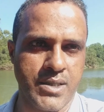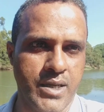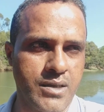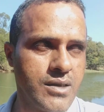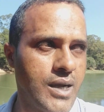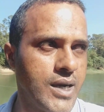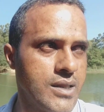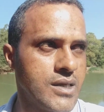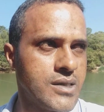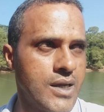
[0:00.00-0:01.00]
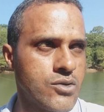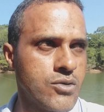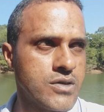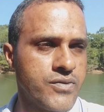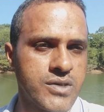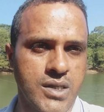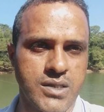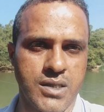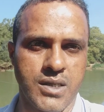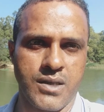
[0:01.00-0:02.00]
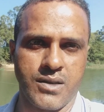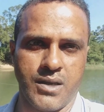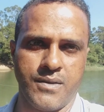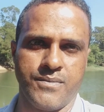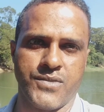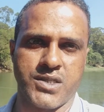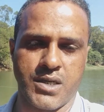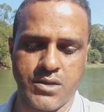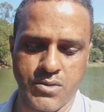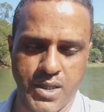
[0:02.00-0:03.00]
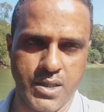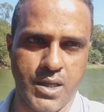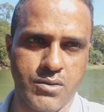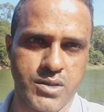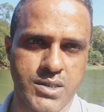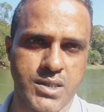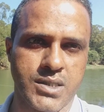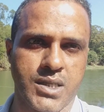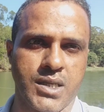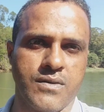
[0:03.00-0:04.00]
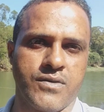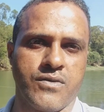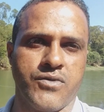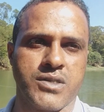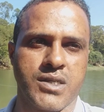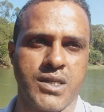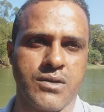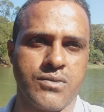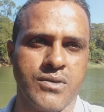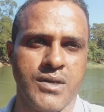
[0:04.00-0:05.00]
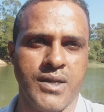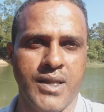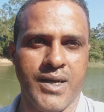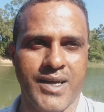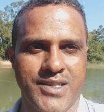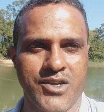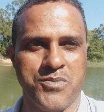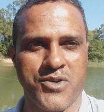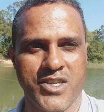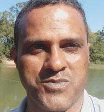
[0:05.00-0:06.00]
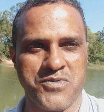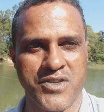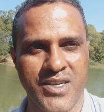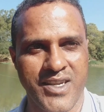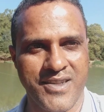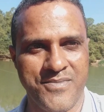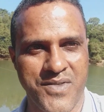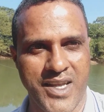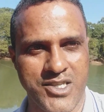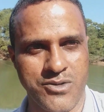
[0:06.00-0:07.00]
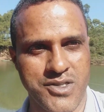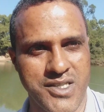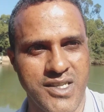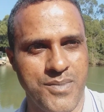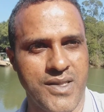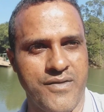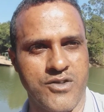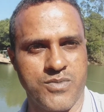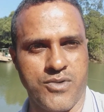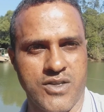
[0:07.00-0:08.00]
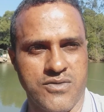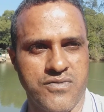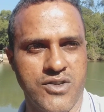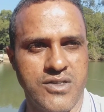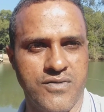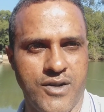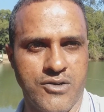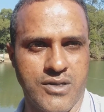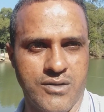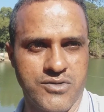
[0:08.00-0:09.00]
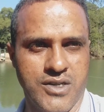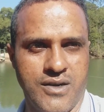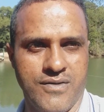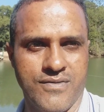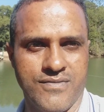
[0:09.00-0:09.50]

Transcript: galera. E agradecer a todos vocês aí, né? Inscrito no canal, que se inscreva quando for inscrito. Até o próximo vídeo, galera. Assuma o sininho para estar tá vendo os próximos vídeos. Falou então, tchau.